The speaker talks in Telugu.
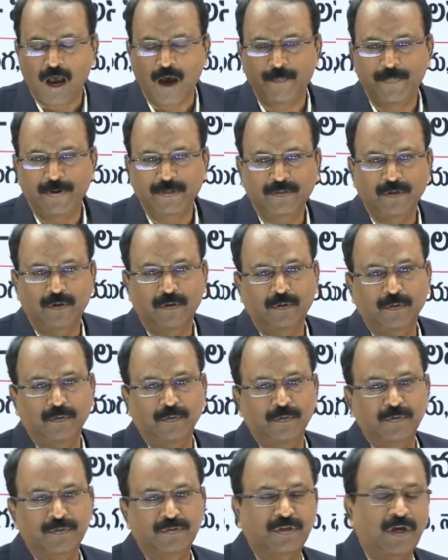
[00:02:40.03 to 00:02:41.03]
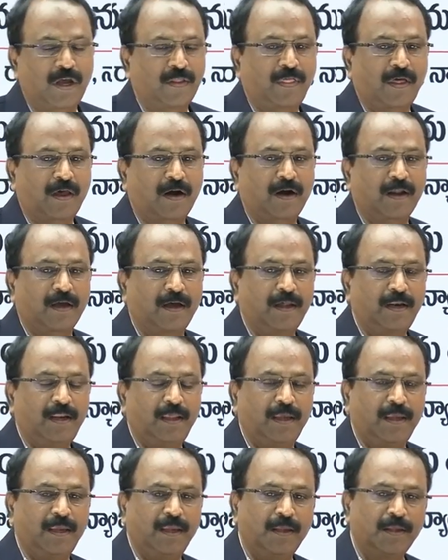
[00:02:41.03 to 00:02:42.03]
అభ్యర్థులకు
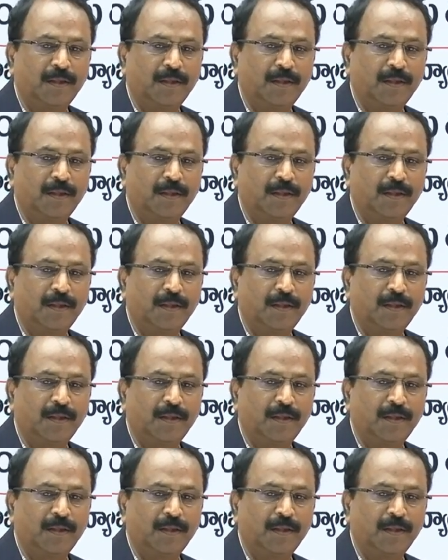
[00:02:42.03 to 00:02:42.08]
సాధారణంగానే